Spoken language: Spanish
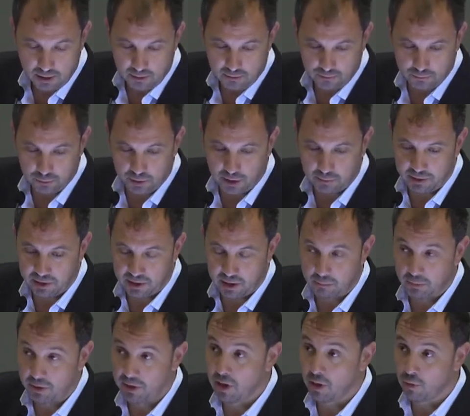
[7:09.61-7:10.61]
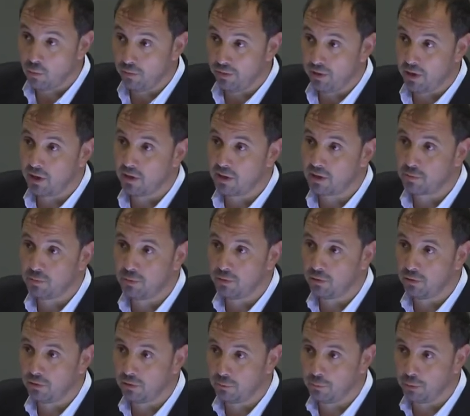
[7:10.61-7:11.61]
fundamentalmente acuciadas
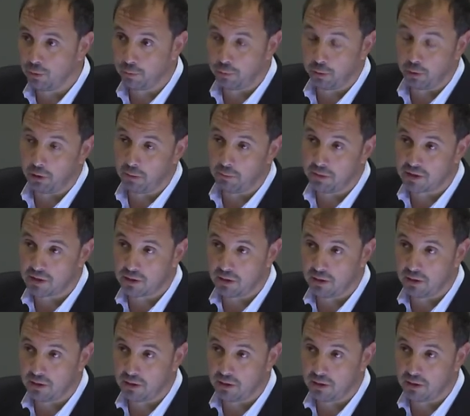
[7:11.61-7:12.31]
por, problemas eh,